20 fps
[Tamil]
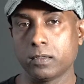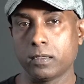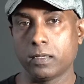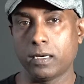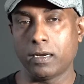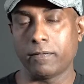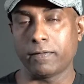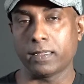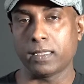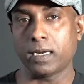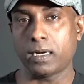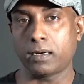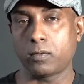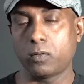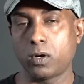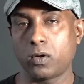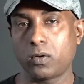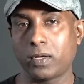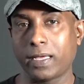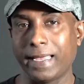இதில் வந்து நான்
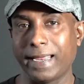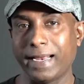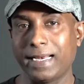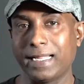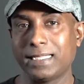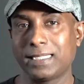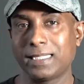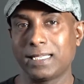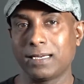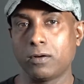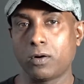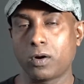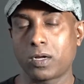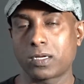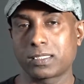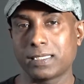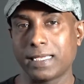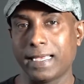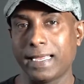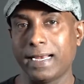கொடக் ஏடி
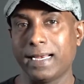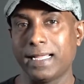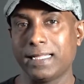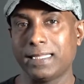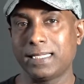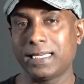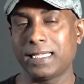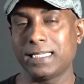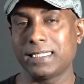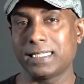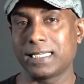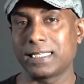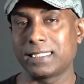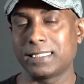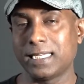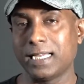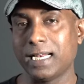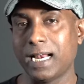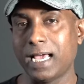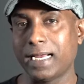கொடக்ஸ் ஏடி த்ரீ
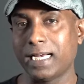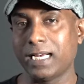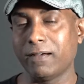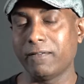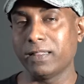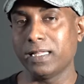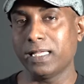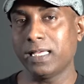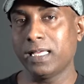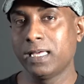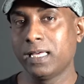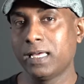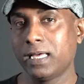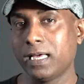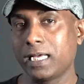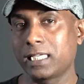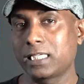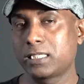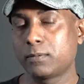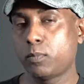சிக்ஸ்டி லைட்டை வந்து
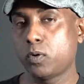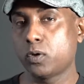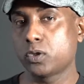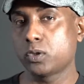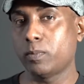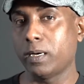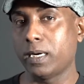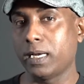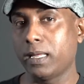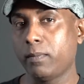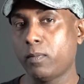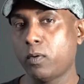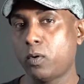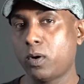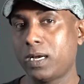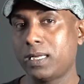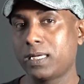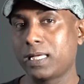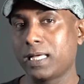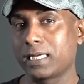எக்ஸ்போஸ் பண்ணி
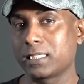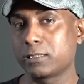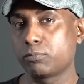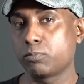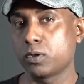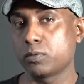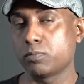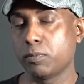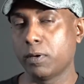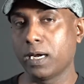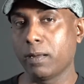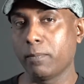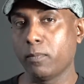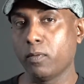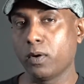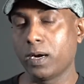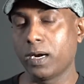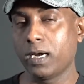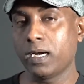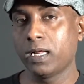மாடலுக்கு எக்ஸ்போஸ் பண்ண
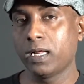போகிறேன்